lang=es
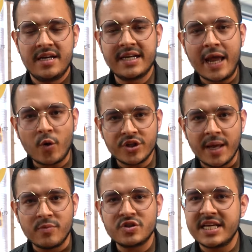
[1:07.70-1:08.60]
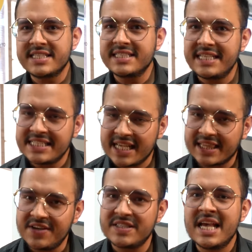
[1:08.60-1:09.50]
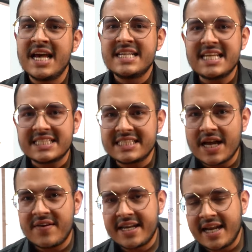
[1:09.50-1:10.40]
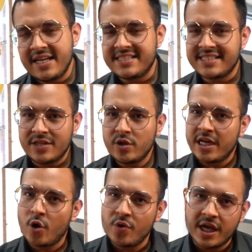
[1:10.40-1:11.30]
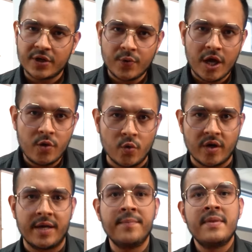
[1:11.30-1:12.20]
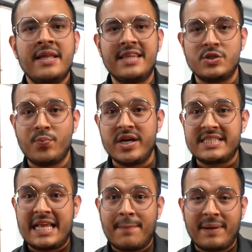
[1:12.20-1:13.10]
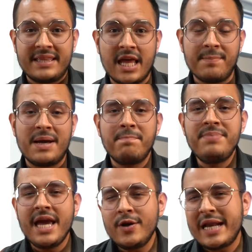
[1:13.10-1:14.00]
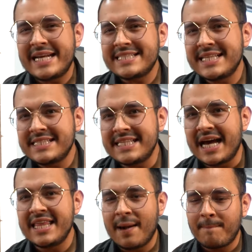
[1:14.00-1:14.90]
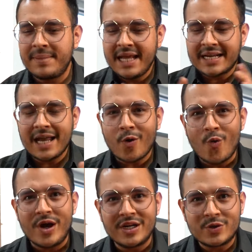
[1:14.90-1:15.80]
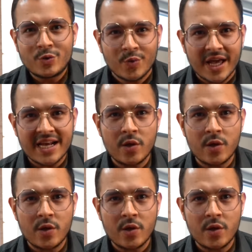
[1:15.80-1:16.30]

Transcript: Recordemos que estas iniciativas ya se estaban analizando en el gobierno de Duque. Después de la pandemia, vieron la necesidad de ampliar la cobertura de la